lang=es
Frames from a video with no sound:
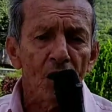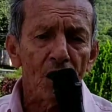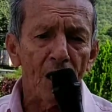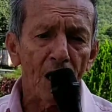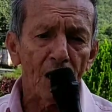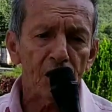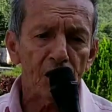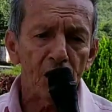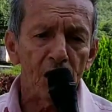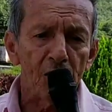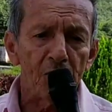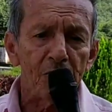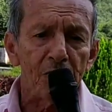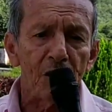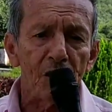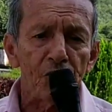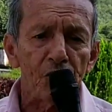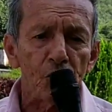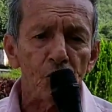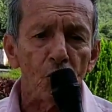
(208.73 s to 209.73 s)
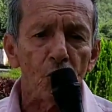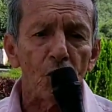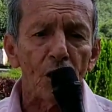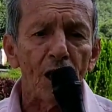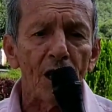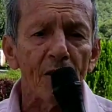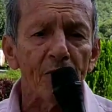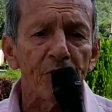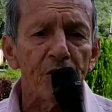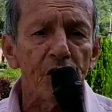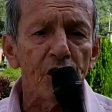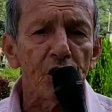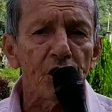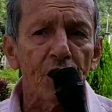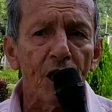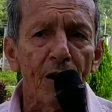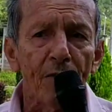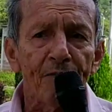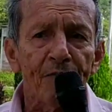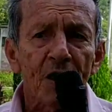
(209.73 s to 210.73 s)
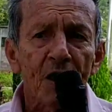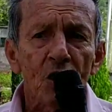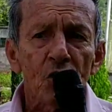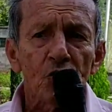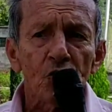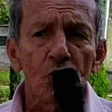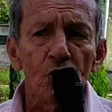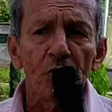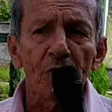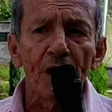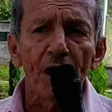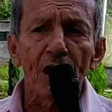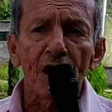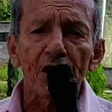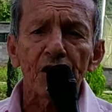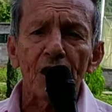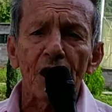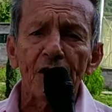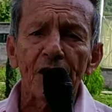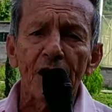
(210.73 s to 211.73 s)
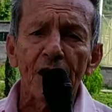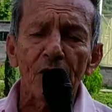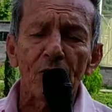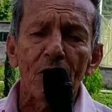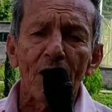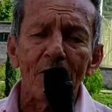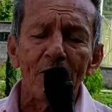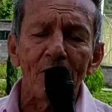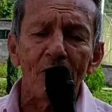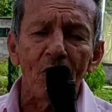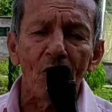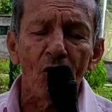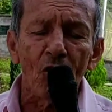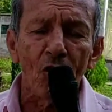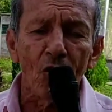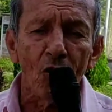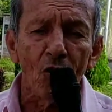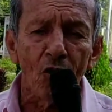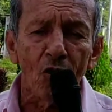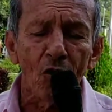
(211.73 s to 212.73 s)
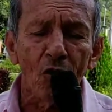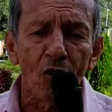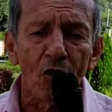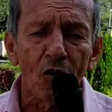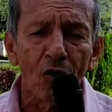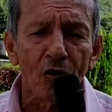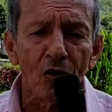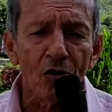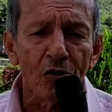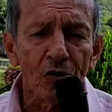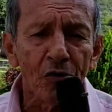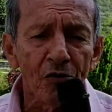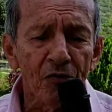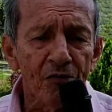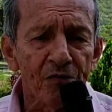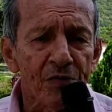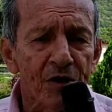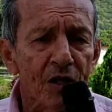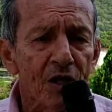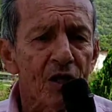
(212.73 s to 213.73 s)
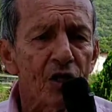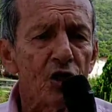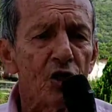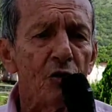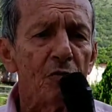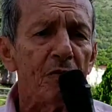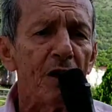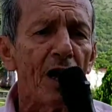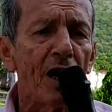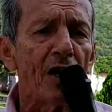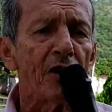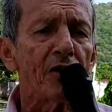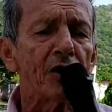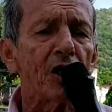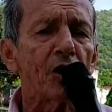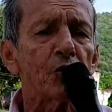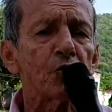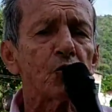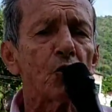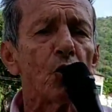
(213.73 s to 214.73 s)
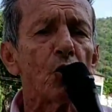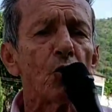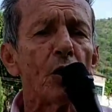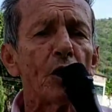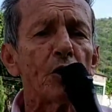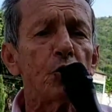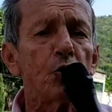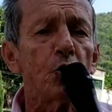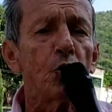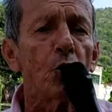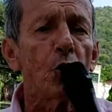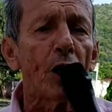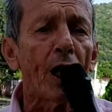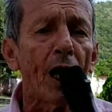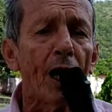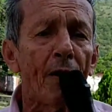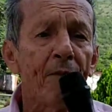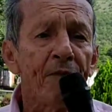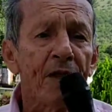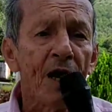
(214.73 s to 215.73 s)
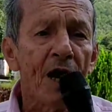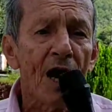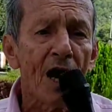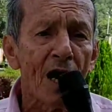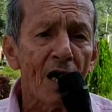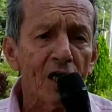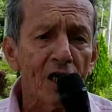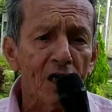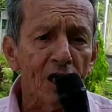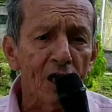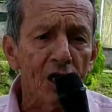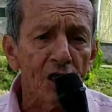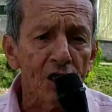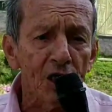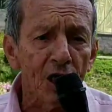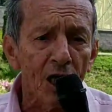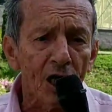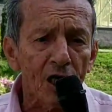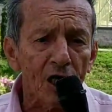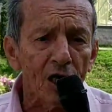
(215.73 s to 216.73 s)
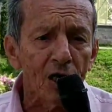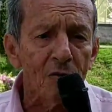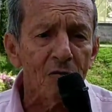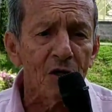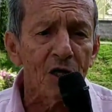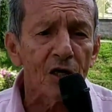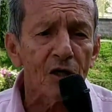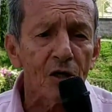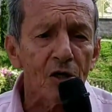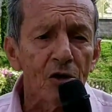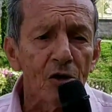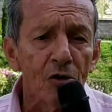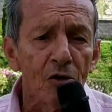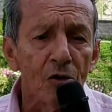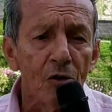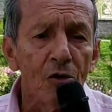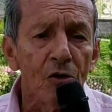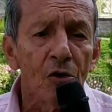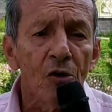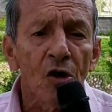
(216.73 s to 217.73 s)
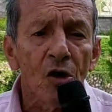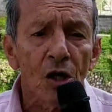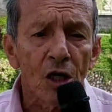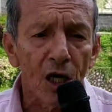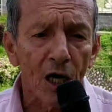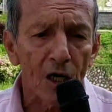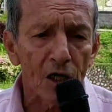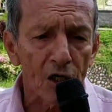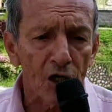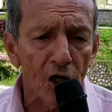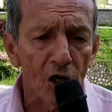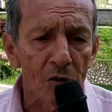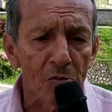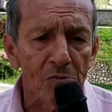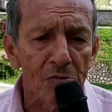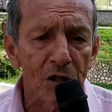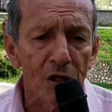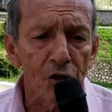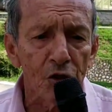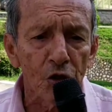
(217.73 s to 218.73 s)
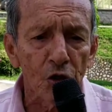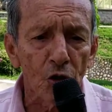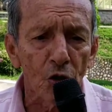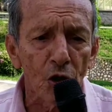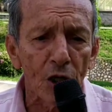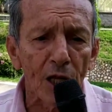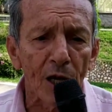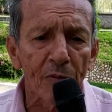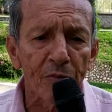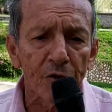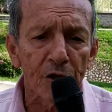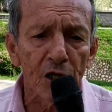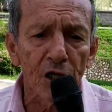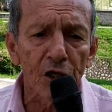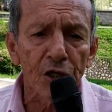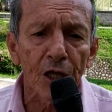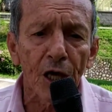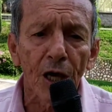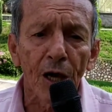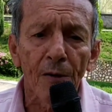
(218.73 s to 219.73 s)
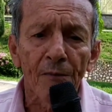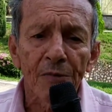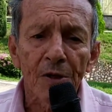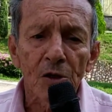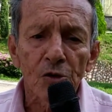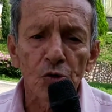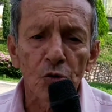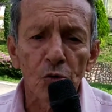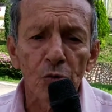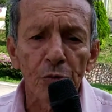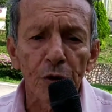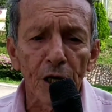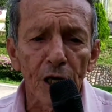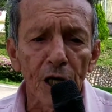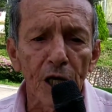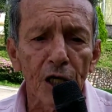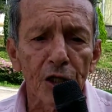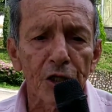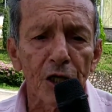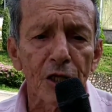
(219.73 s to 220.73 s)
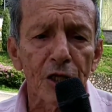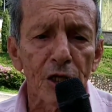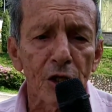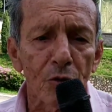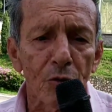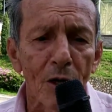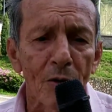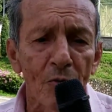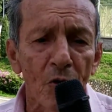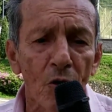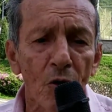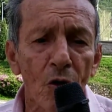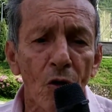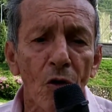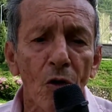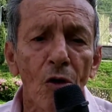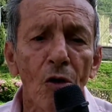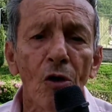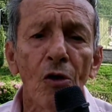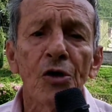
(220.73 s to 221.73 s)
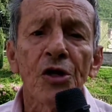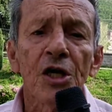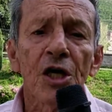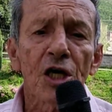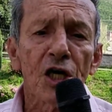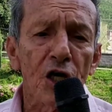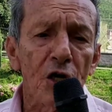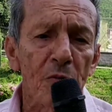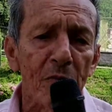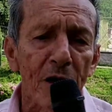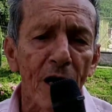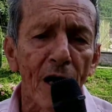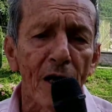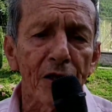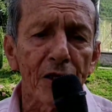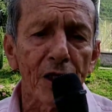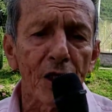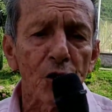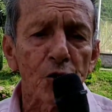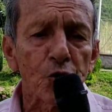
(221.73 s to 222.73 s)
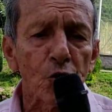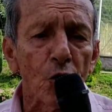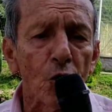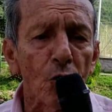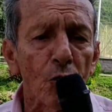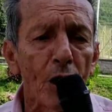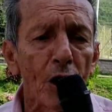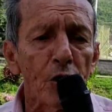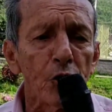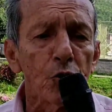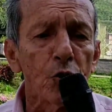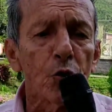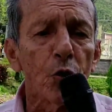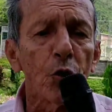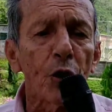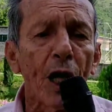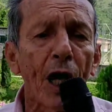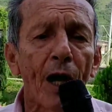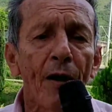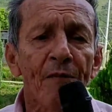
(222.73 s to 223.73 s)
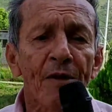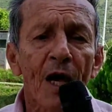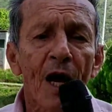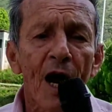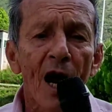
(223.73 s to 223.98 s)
la que me dio la vida y un verdadero amor. Y madre solo hay una, aquella que me crió, la que me dio la vida y un verdadero amor. Y madre solo hay una,